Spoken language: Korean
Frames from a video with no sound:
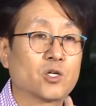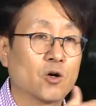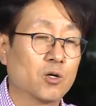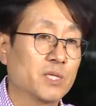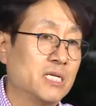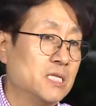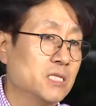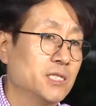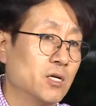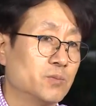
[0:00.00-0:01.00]
경험이
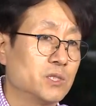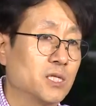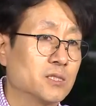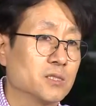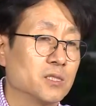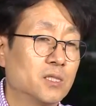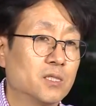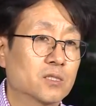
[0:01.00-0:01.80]
있느냐 없느냐는